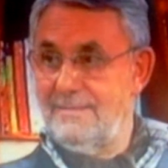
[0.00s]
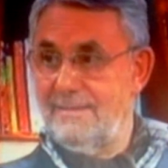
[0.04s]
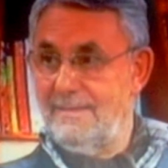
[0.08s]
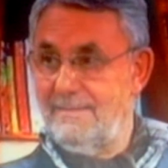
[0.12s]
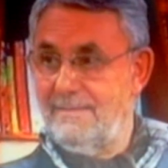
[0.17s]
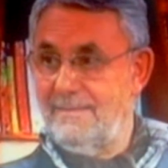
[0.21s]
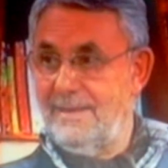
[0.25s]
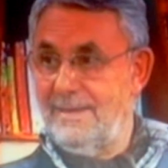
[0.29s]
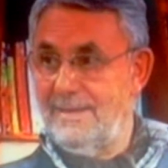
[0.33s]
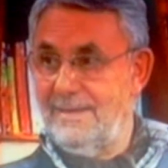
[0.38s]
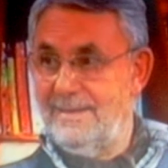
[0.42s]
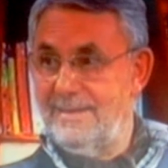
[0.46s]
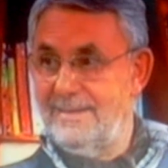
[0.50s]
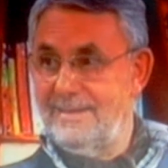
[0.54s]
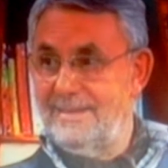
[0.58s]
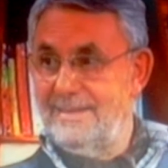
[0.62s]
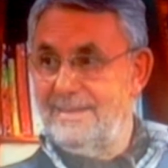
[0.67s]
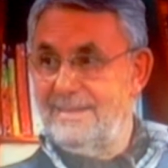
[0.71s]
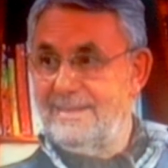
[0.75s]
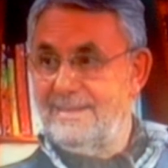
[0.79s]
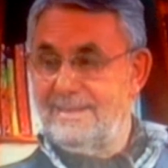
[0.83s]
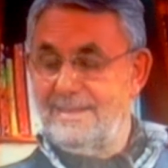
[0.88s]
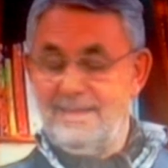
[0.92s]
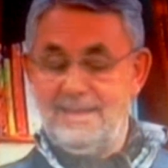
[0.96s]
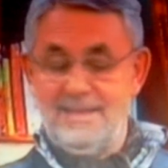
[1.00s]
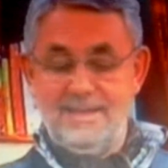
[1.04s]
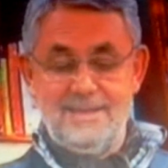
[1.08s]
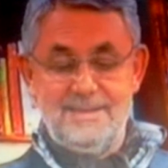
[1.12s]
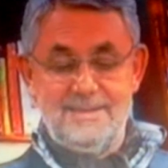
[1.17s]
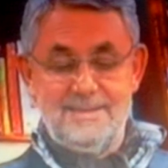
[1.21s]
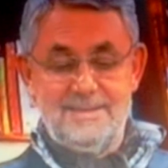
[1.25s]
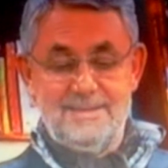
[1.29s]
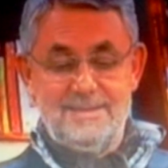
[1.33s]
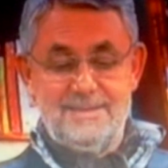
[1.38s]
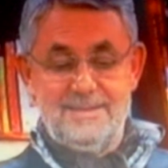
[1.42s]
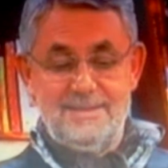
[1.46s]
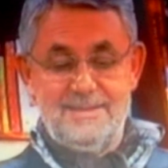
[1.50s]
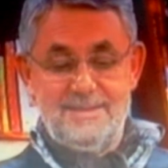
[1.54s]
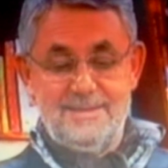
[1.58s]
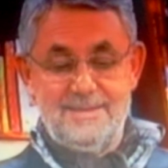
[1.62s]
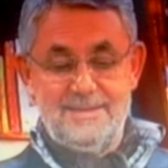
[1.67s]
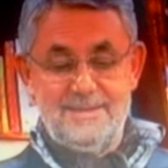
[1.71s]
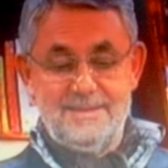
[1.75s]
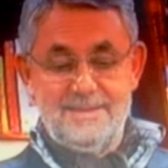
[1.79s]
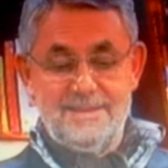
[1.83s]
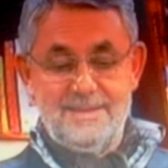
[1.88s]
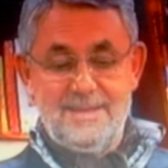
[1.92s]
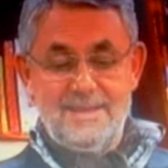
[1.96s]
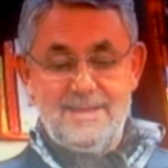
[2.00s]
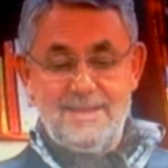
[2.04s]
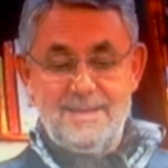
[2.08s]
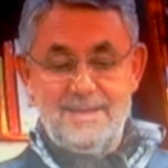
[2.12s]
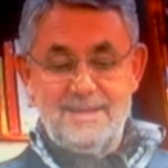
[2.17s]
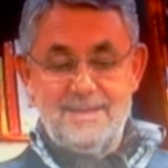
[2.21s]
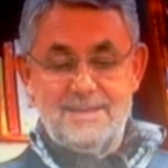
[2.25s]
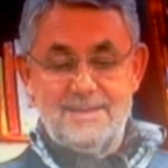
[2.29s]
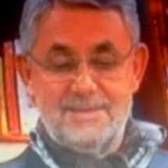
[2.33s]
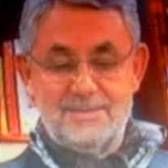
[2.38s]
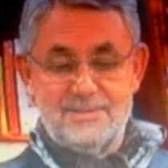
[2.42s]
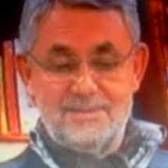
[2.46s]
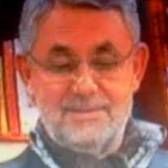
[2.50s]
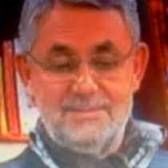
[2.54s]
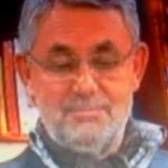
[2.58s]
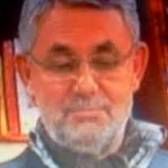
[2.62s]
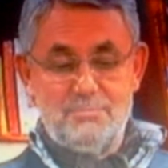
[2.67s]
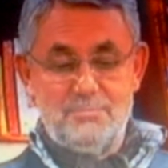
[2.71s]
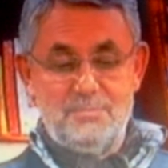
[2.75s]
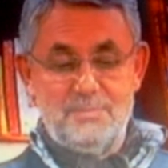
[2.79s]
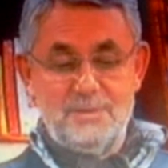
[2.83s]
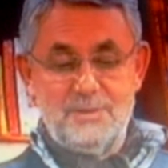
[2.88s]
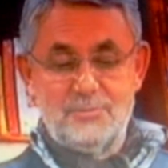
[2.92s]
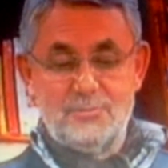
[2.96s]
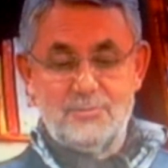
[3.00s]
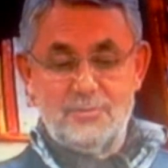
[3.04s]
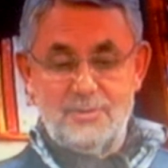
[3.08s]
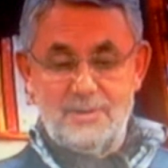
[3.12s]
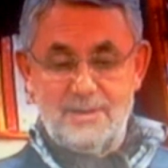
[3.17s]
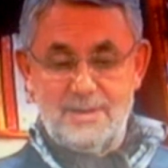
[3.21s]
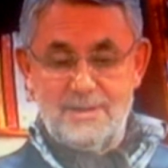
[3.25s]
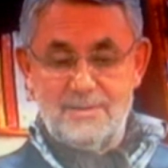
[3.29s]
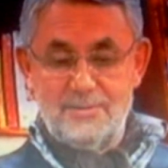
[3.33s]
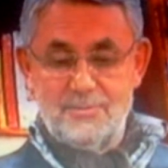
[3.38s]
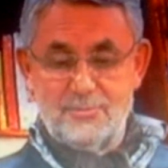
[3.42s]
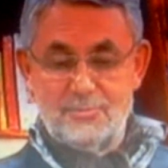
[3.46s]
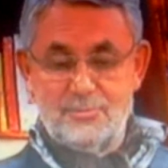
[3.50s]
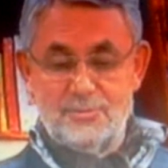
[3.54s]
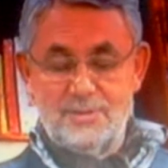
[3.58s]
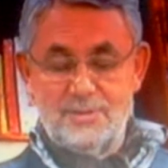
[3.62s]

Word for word: Mesela e, yani e, herkesin bir sonraki